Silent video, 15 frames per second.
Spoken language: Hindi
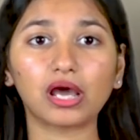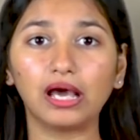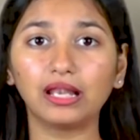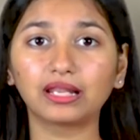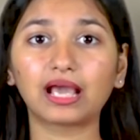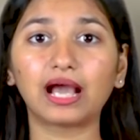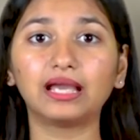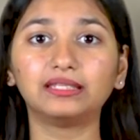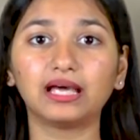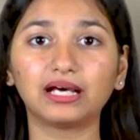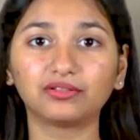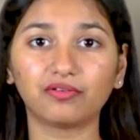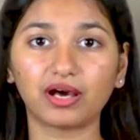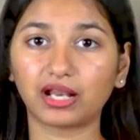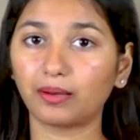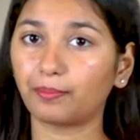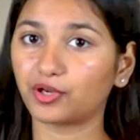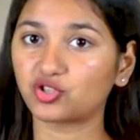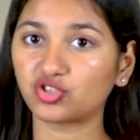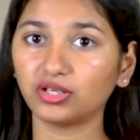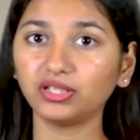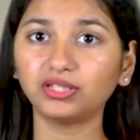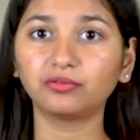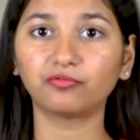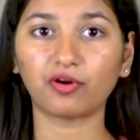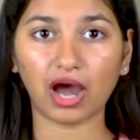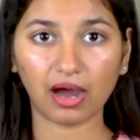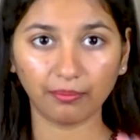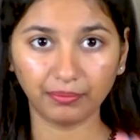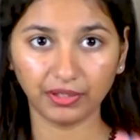अलकायदा द्वारा प्रचलित
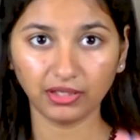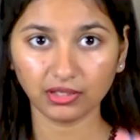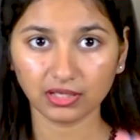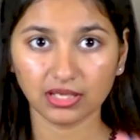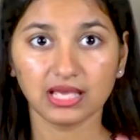वहाबी